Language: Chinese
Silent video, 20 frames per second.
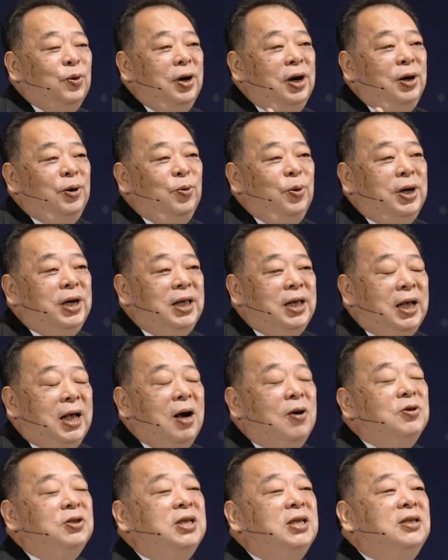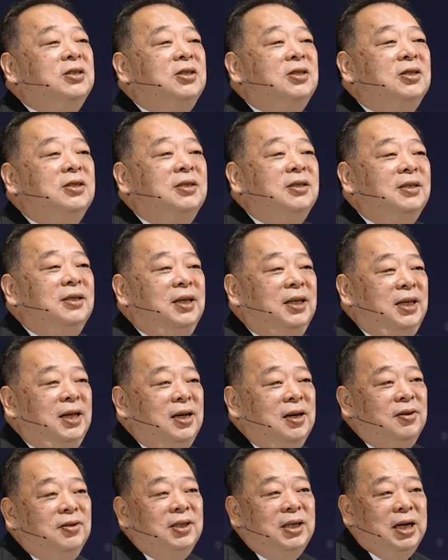我很为你高兴，是你
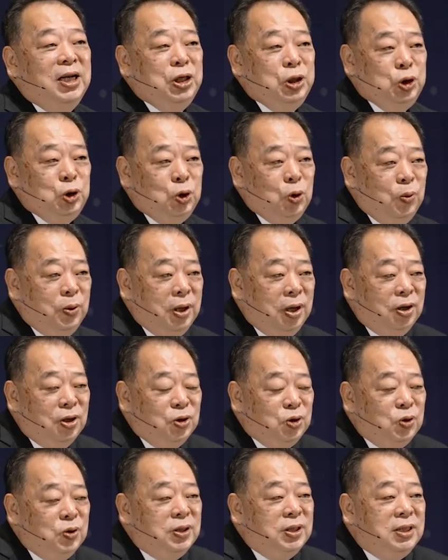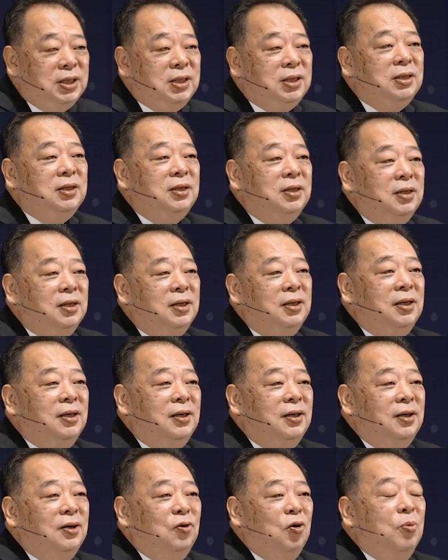听到这个很重要的讯息。
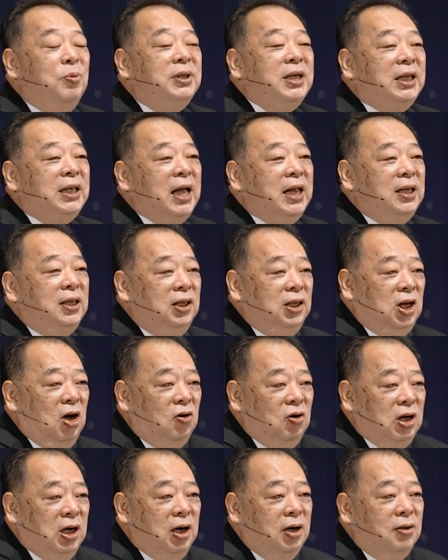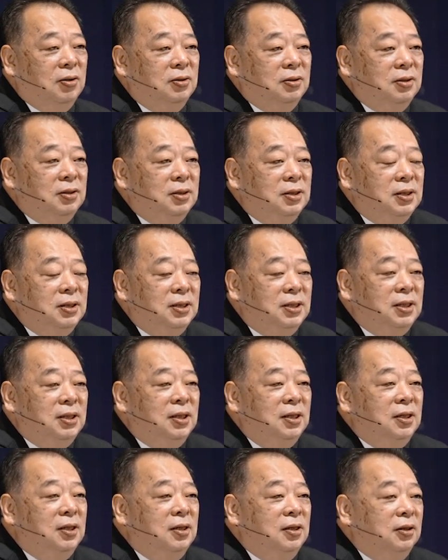我们在谈祷告，
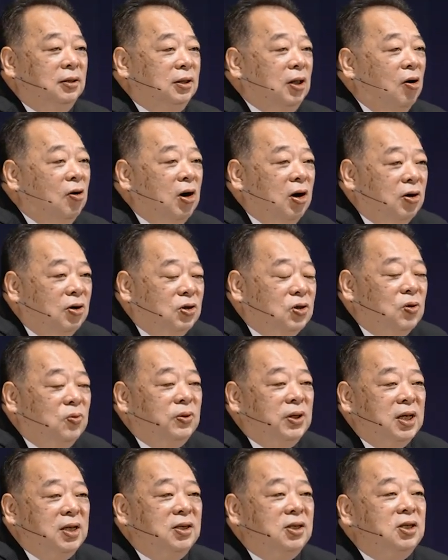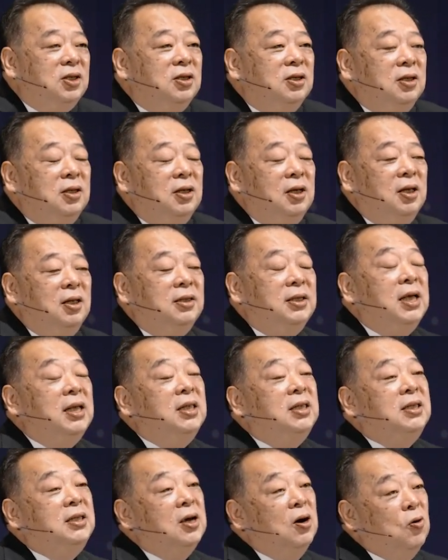祷告的重点是在
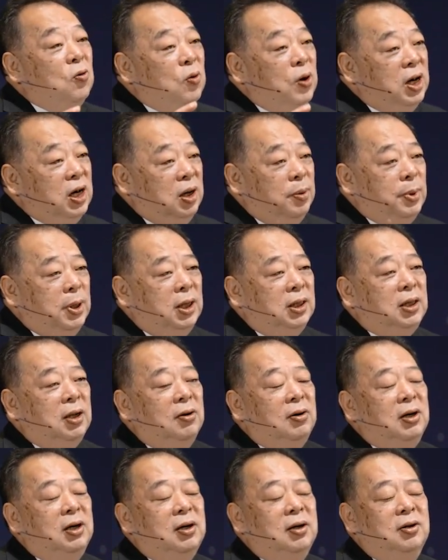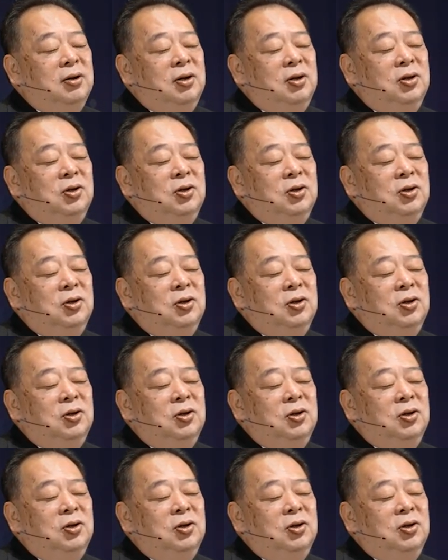教会里面的祷告，